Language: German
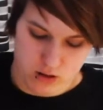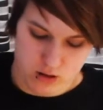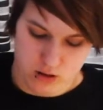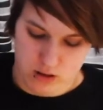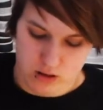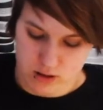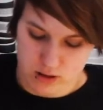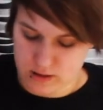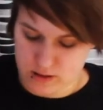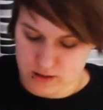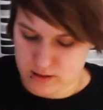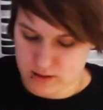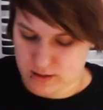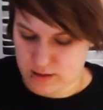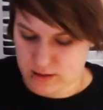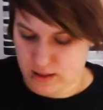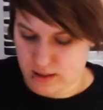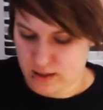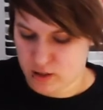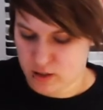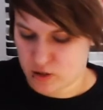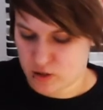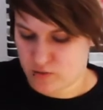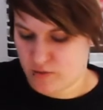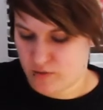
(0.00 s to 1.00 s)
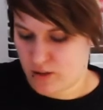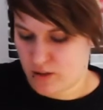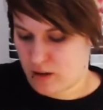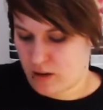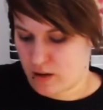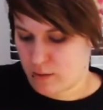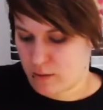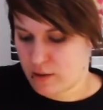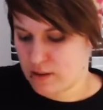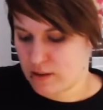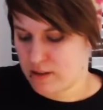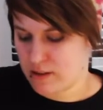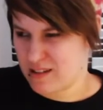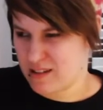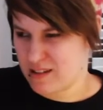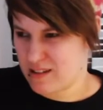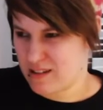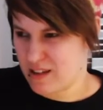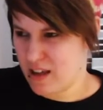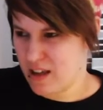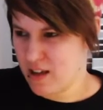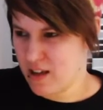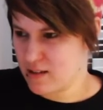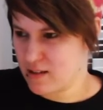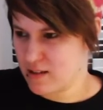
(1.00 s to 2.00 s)
Ist sehr schwer, aber ich
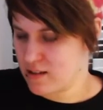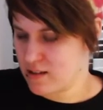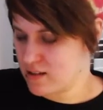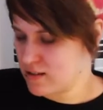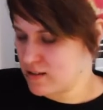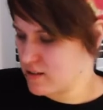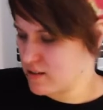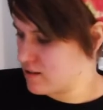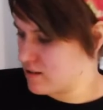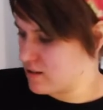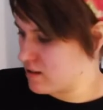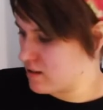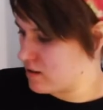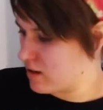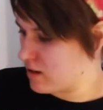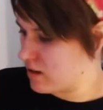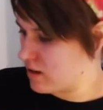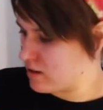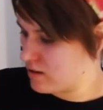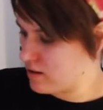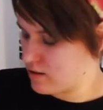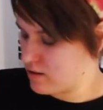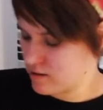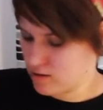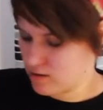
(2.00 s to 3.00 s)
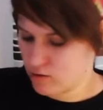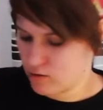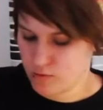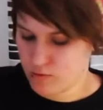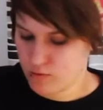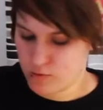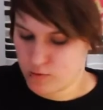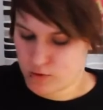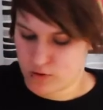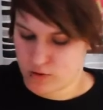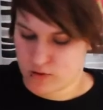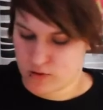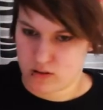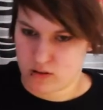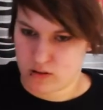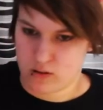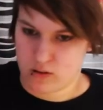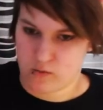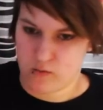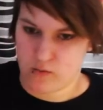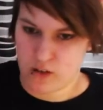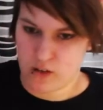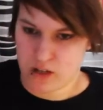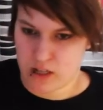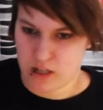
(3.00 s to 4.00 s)
denke, das ist dann halt diese komische
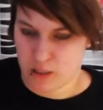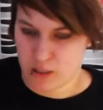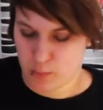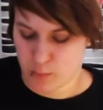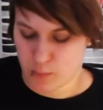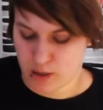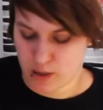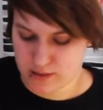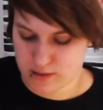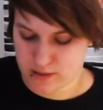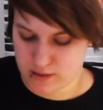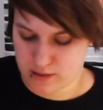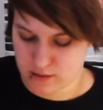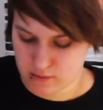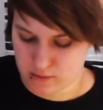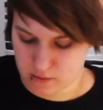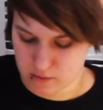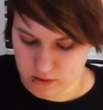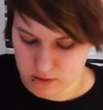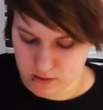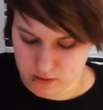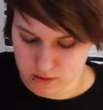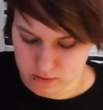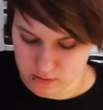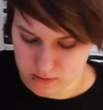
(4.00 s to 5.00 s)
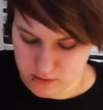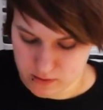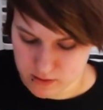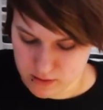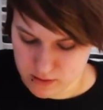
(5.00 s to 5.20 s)
Entwicklerpaste oder sowas.